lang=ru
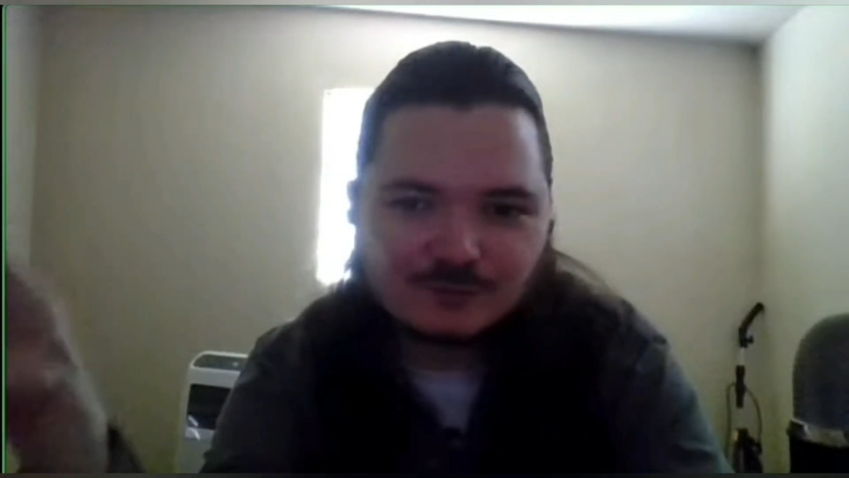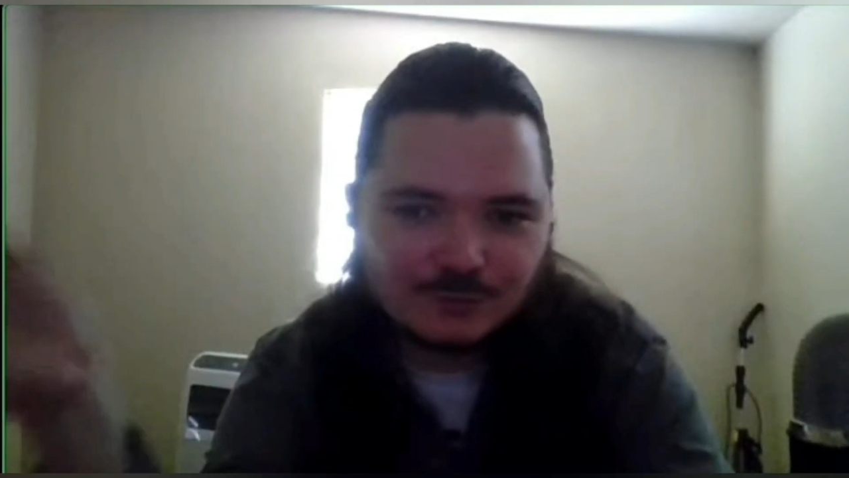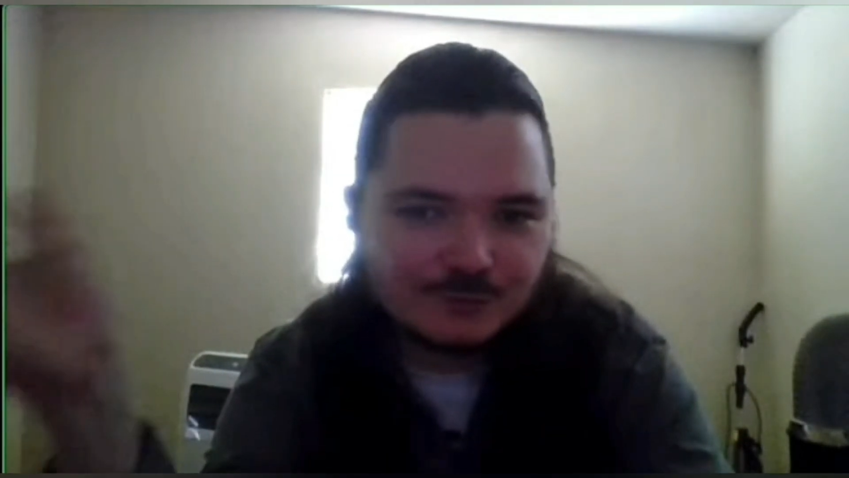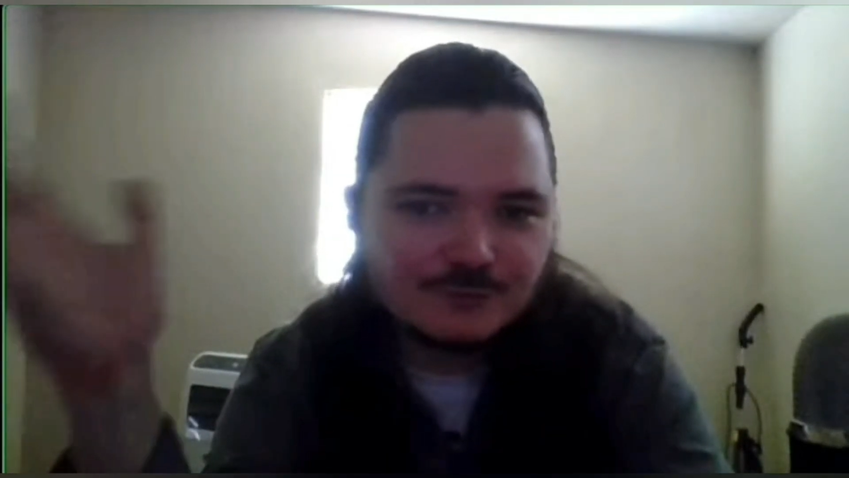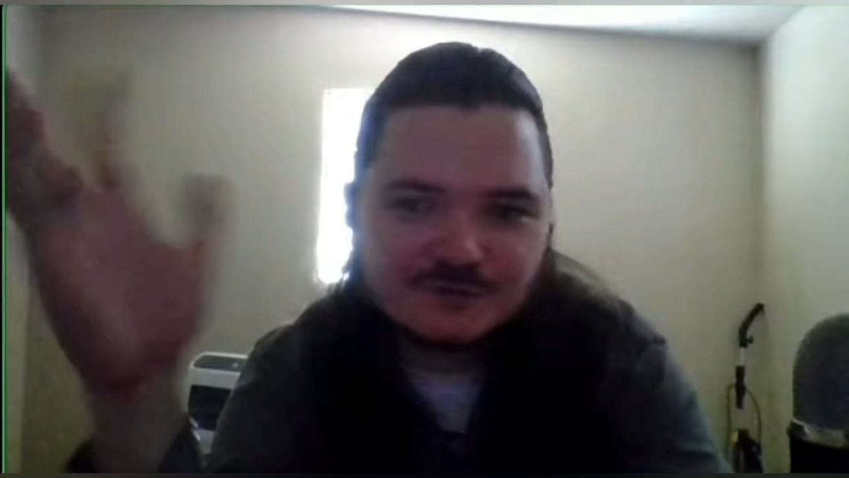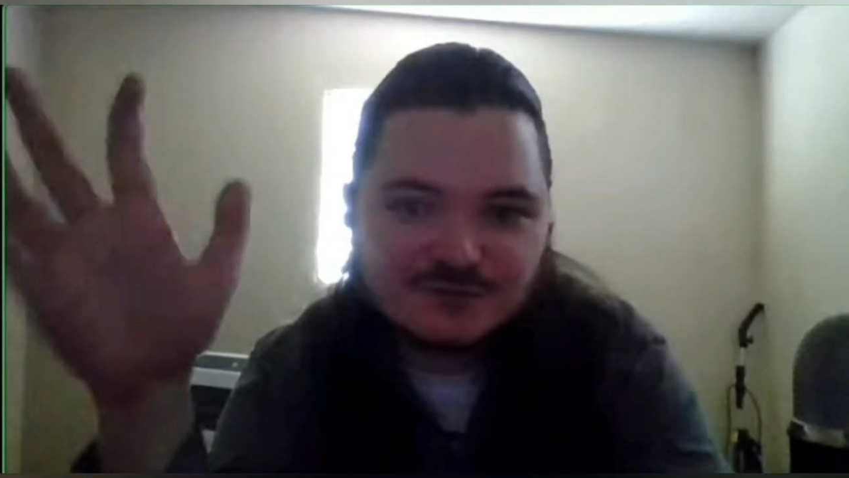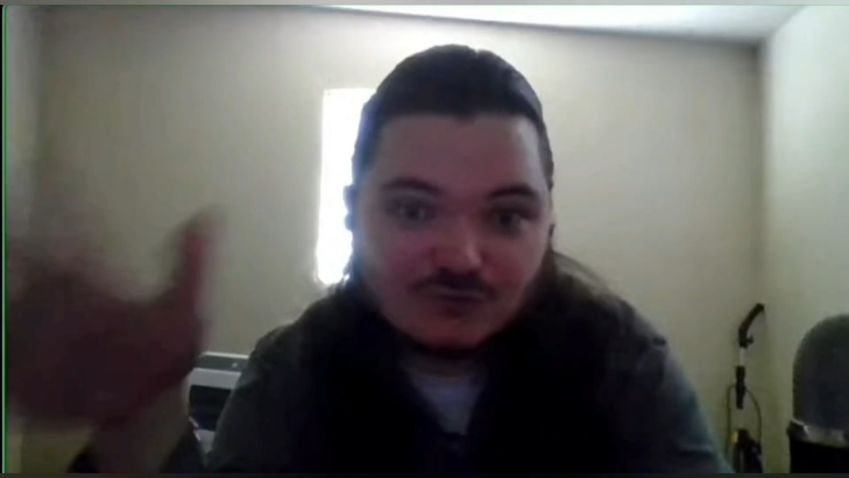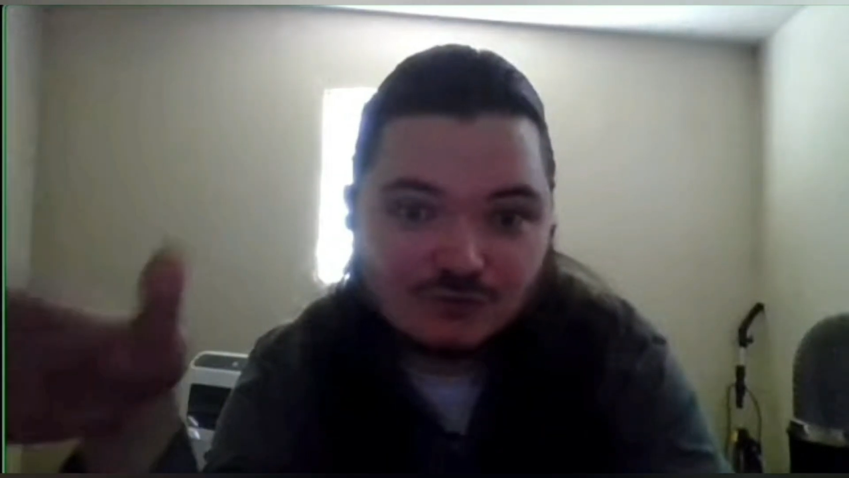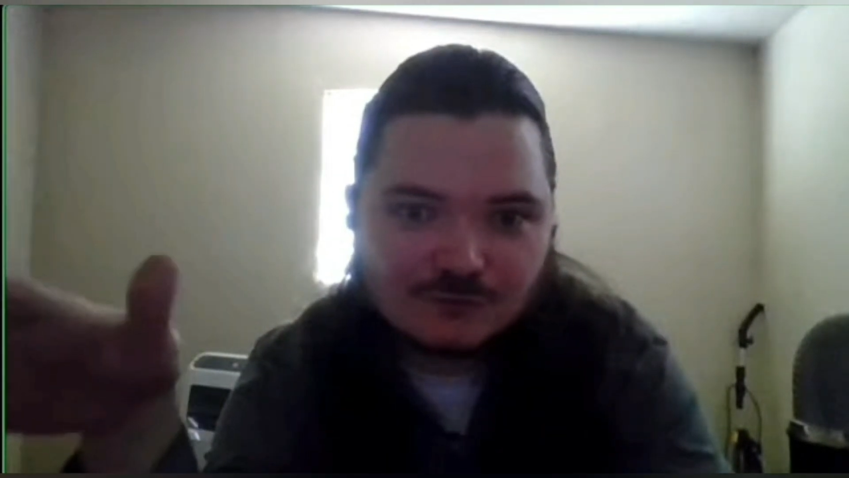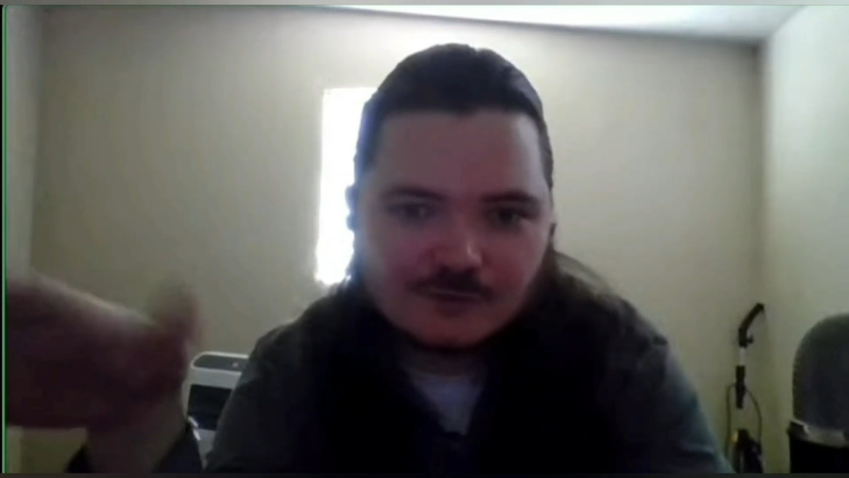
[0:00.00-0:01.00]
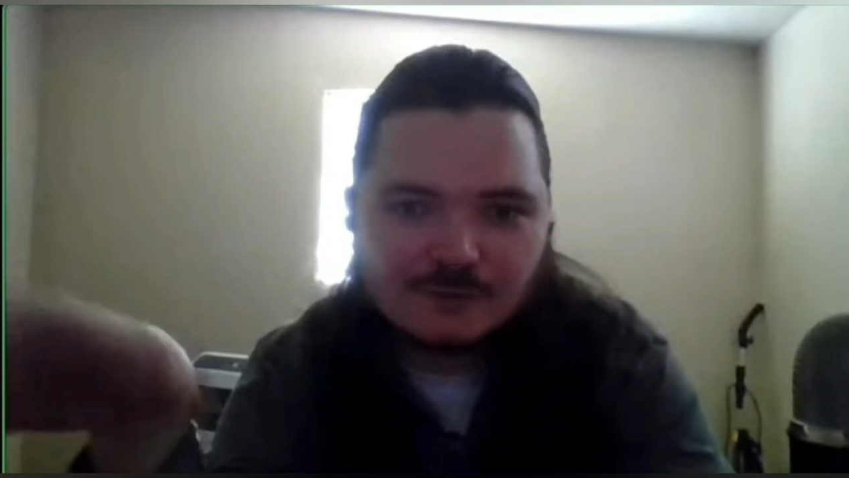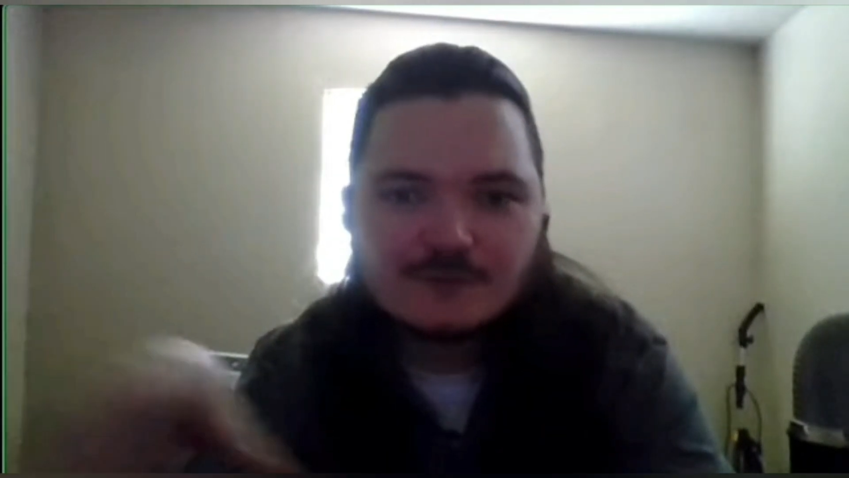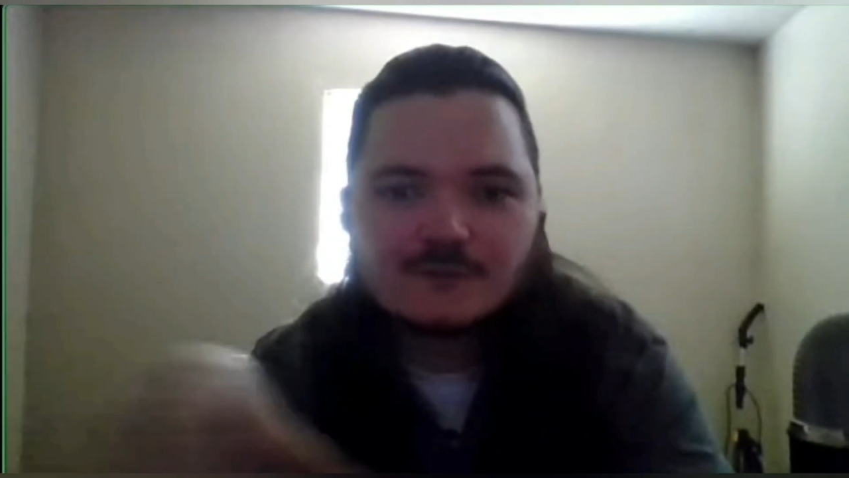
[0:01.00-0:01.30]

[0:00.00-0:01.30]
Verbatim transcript: наполовину языческая.